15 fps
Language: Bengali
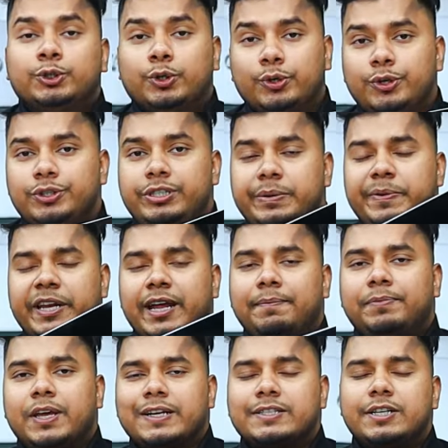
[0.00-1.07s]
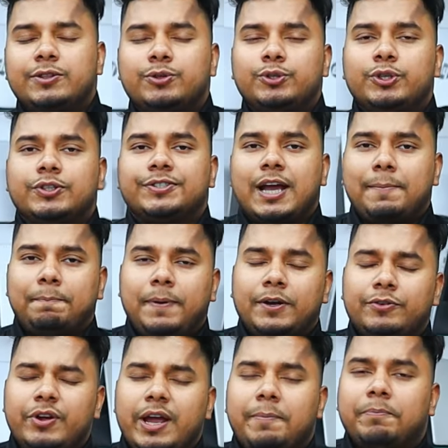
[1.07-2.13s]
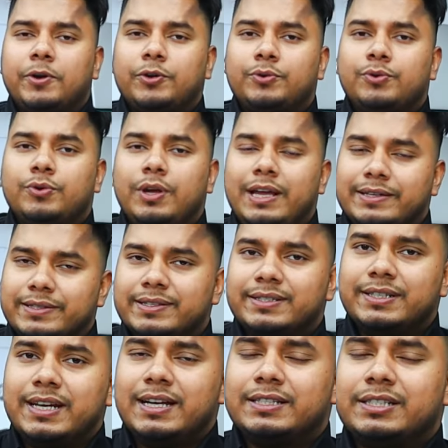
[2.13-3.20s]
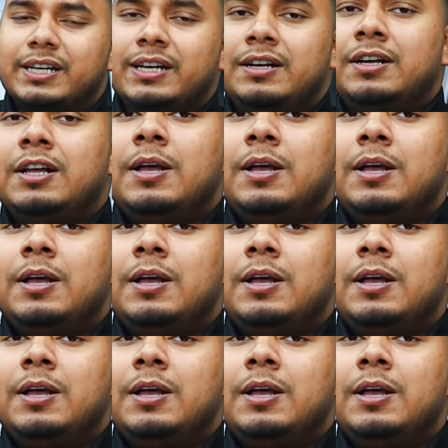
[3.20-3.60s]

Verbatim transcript: ষোলো জিবি র্যাম থাকছে দুশো ছাপ্পান্ন এম ডট টু এসএসডি আছে